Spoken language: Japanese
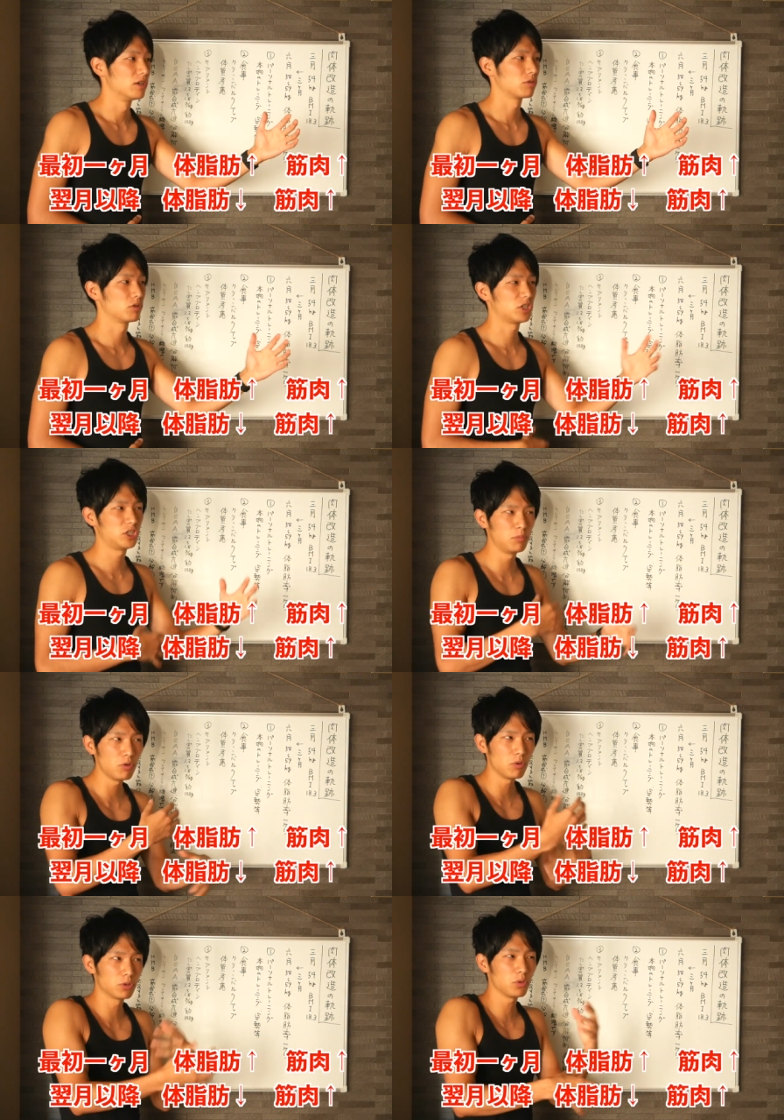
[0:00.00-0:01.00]
その脂肪
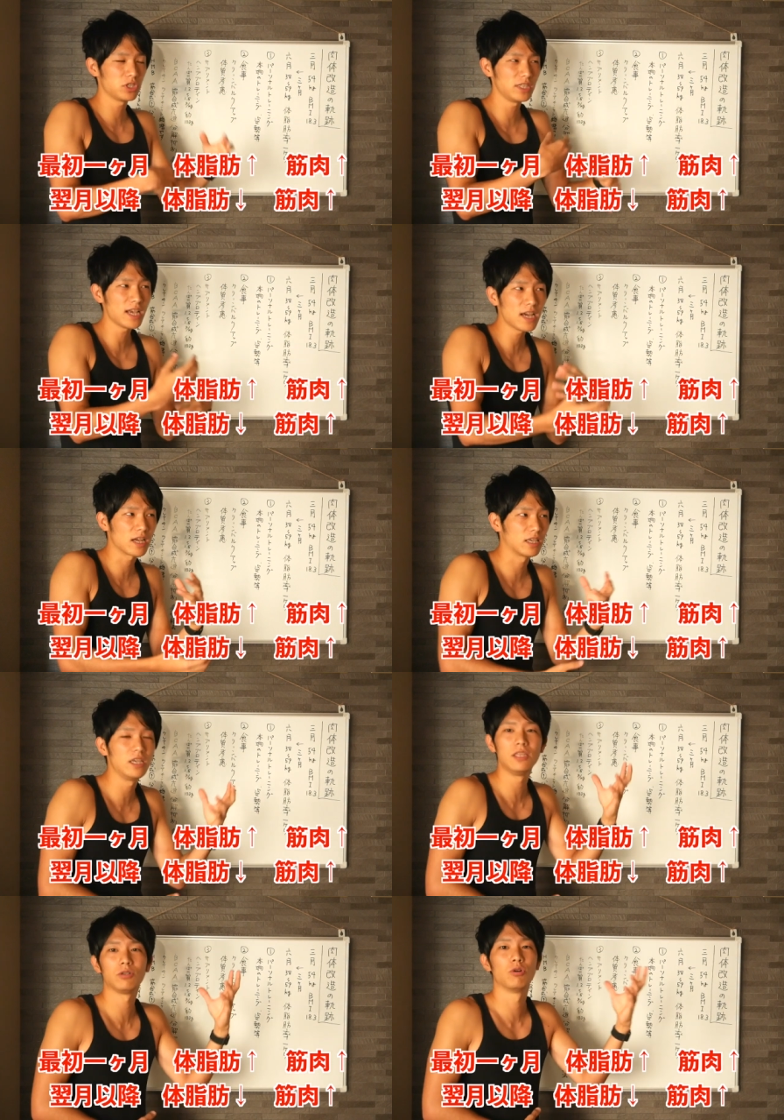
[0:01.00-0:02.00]
を落としながら
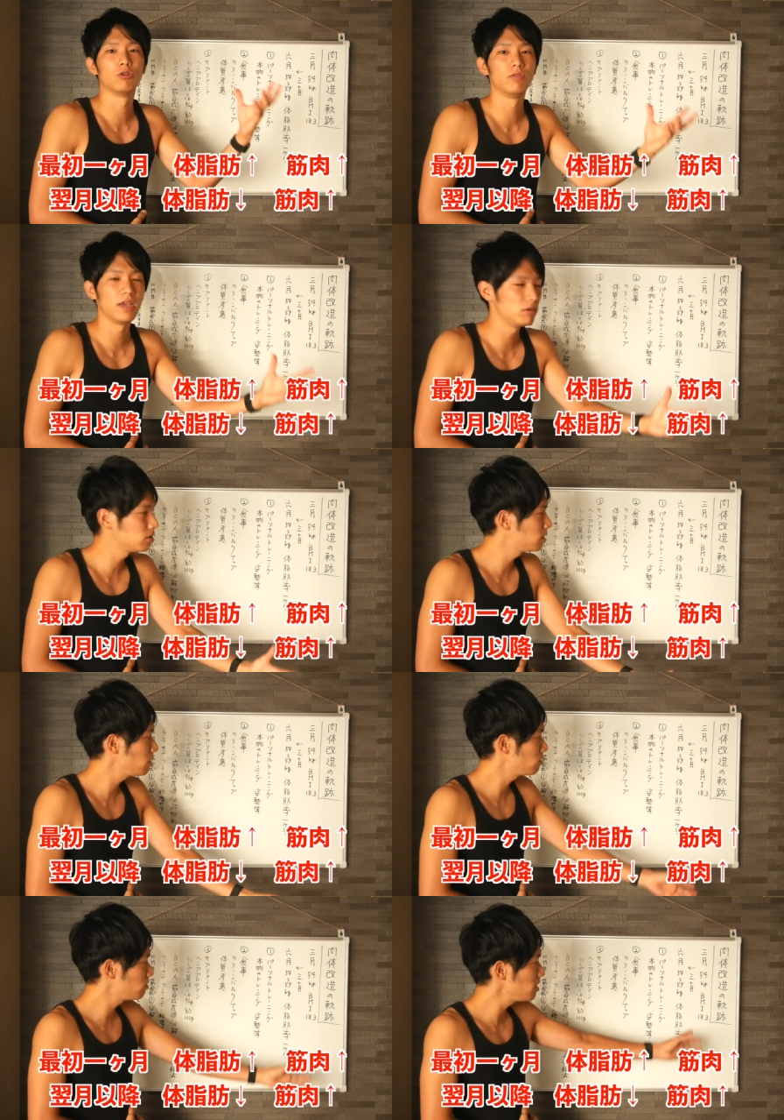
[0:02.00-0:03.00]
筋肉を増えるって
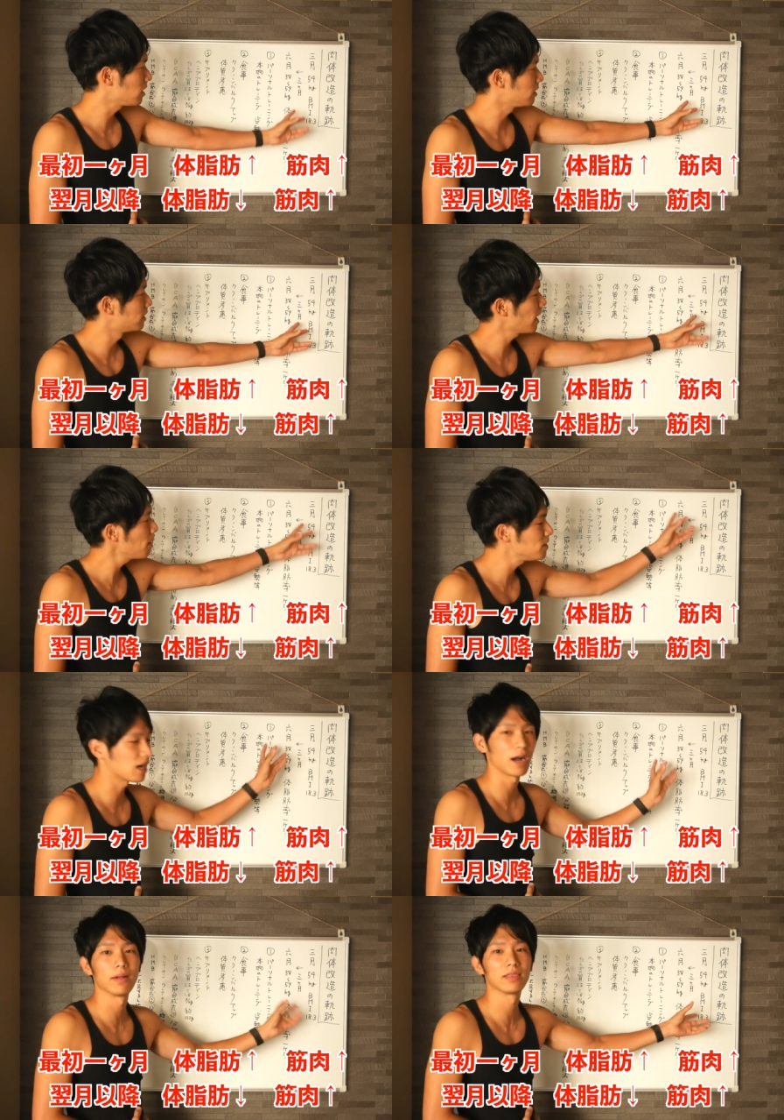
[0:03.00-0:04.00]
いう風に中身
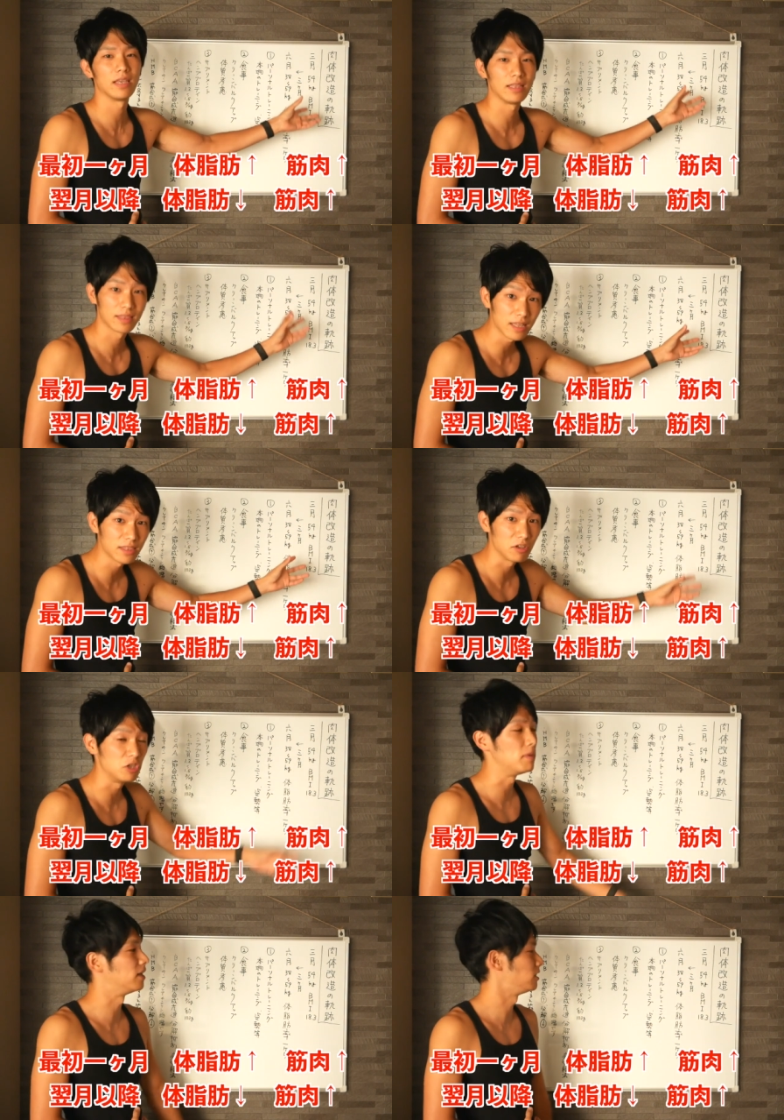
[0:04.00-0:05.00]
が変わっていったっていうイメー